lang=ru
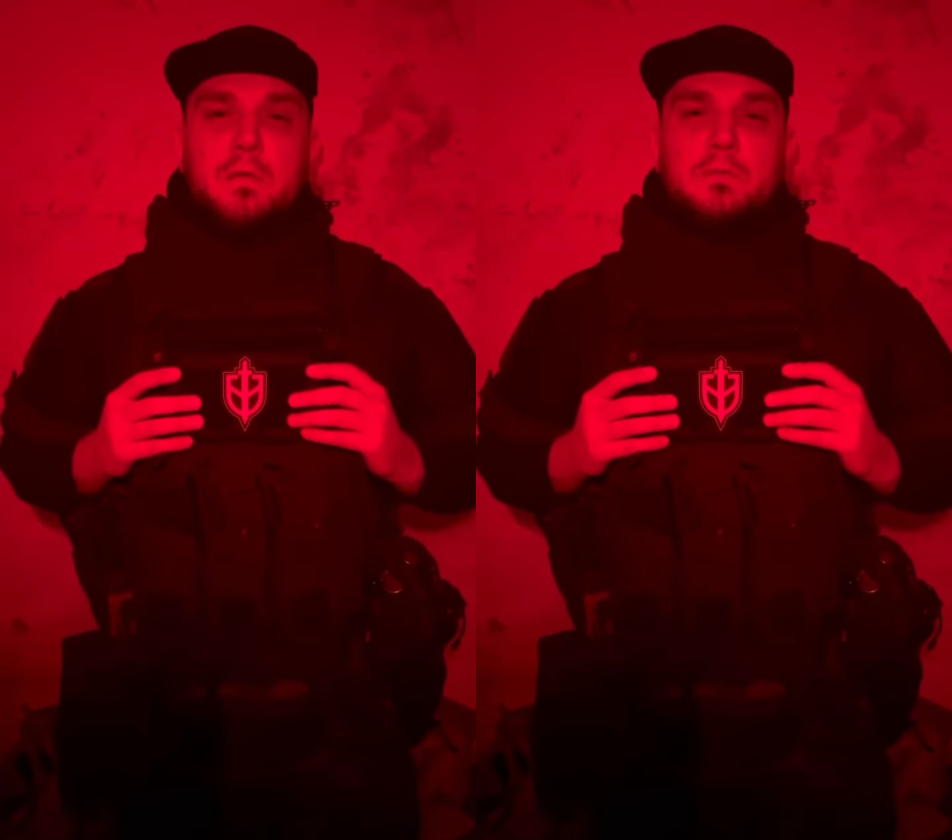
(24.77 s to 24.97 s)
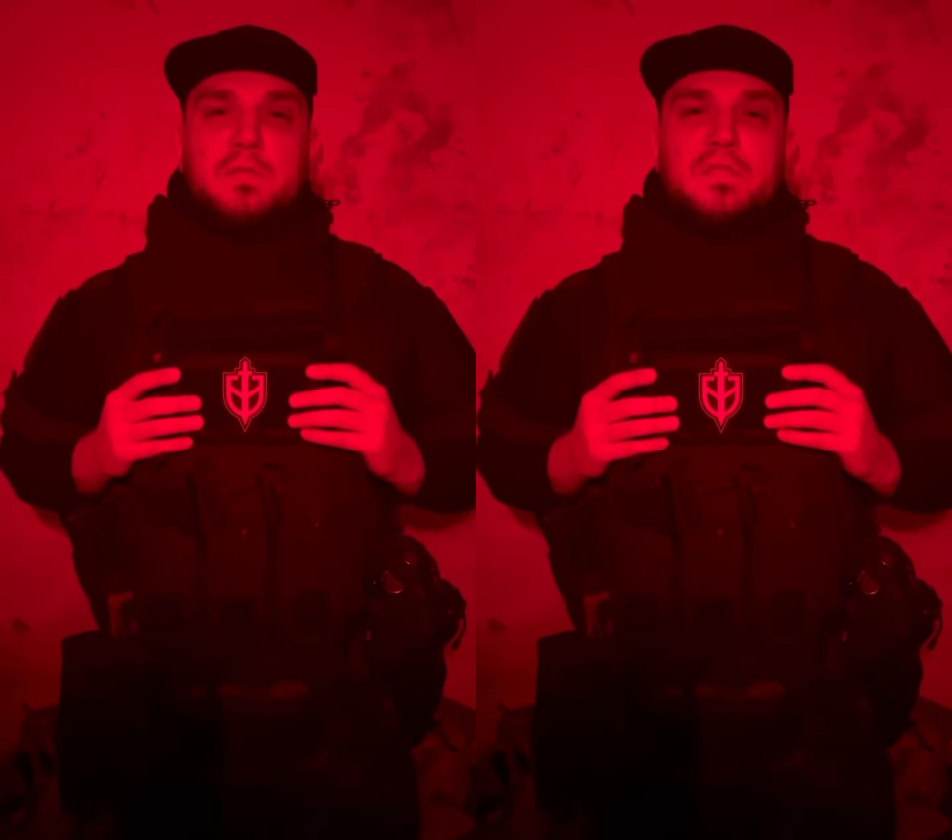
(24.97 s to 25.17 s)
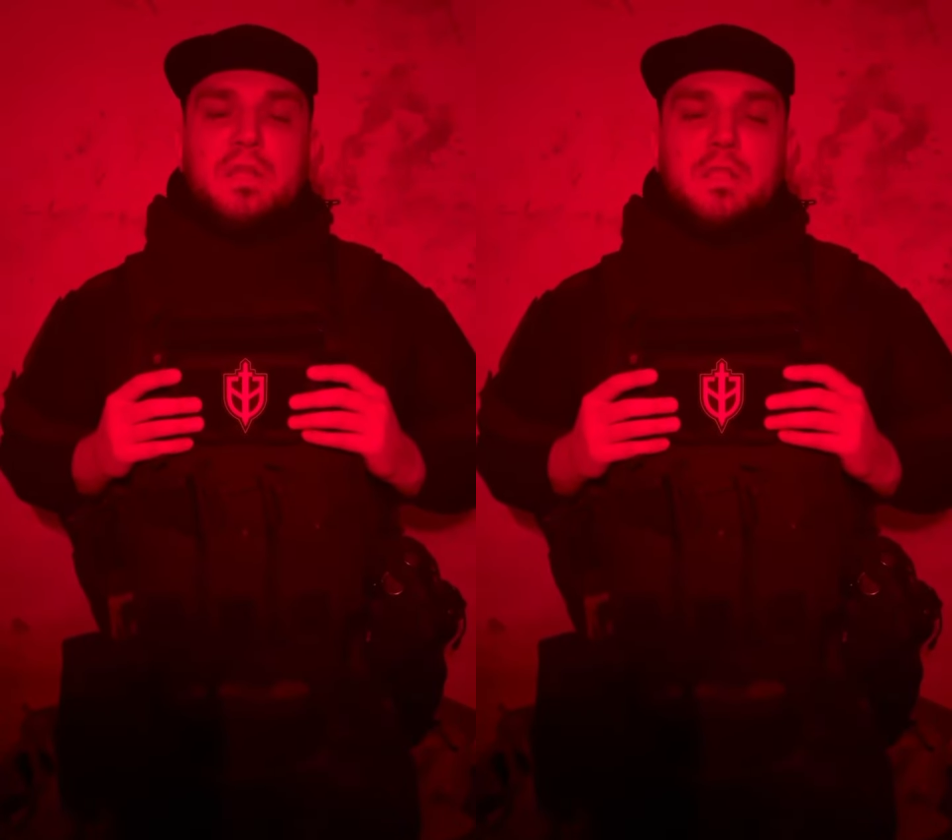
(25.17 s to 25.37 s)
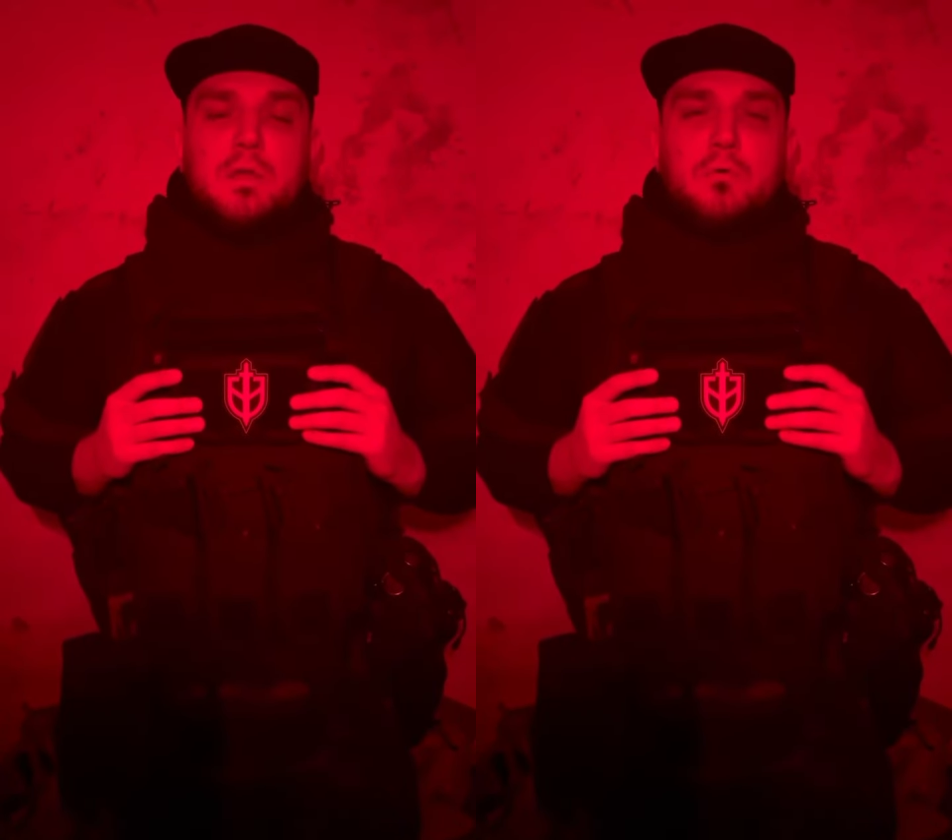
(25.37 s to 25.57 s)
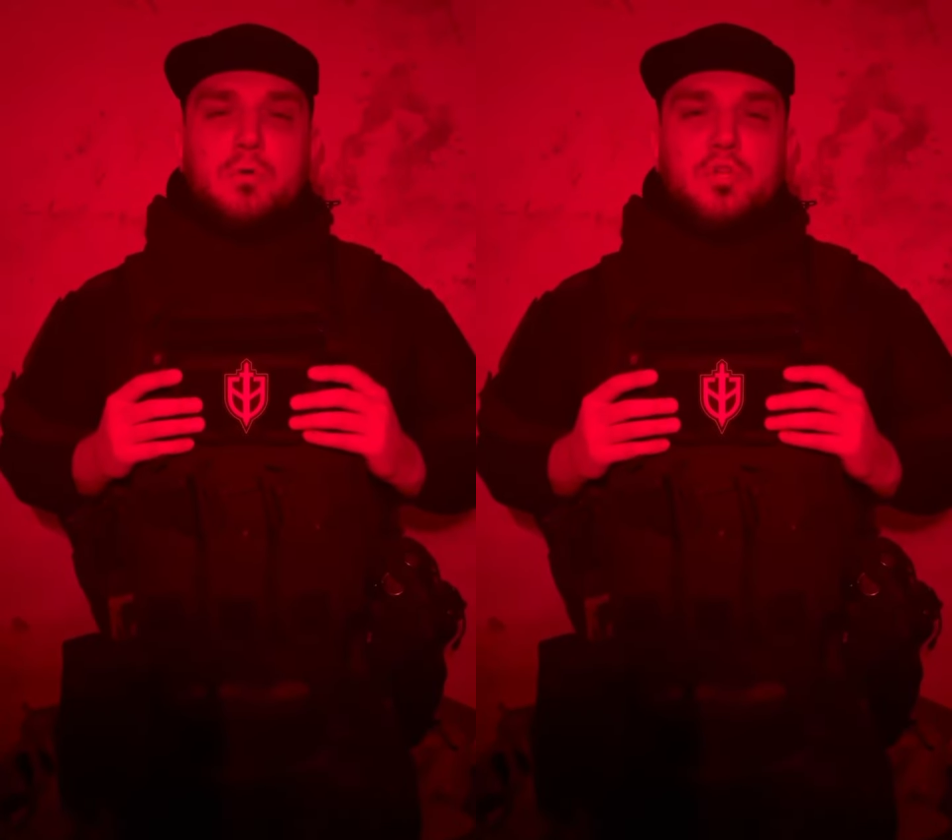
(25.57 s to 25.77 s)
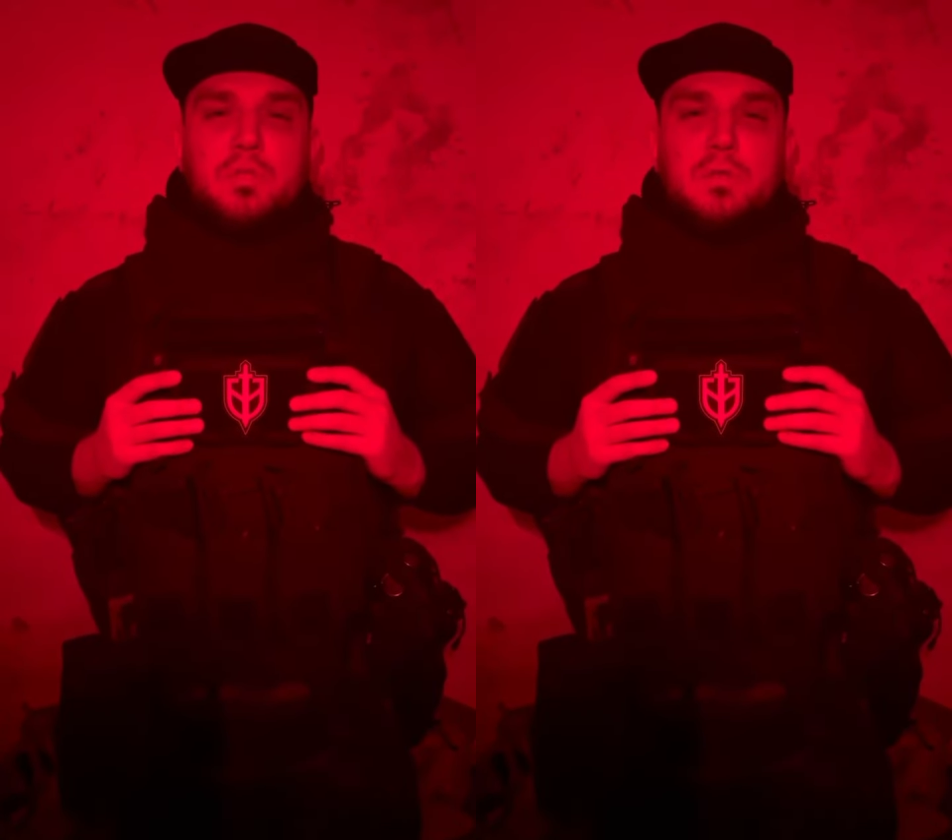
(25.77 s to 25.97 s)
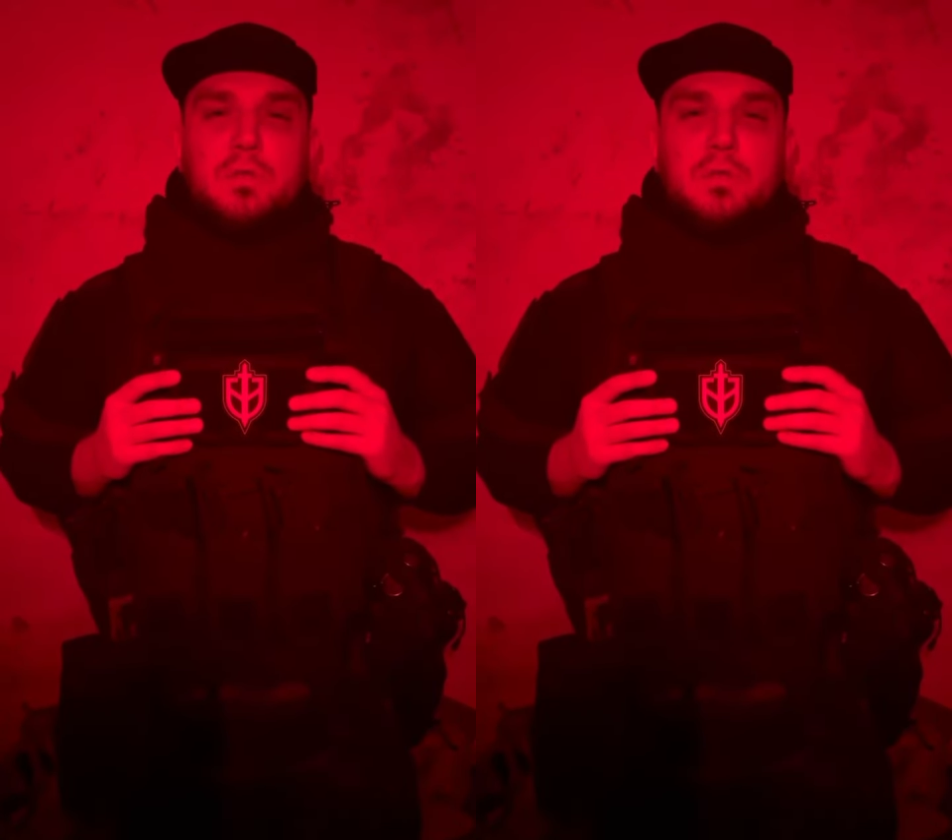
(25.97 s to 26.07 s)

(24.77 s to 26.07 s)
население Курщины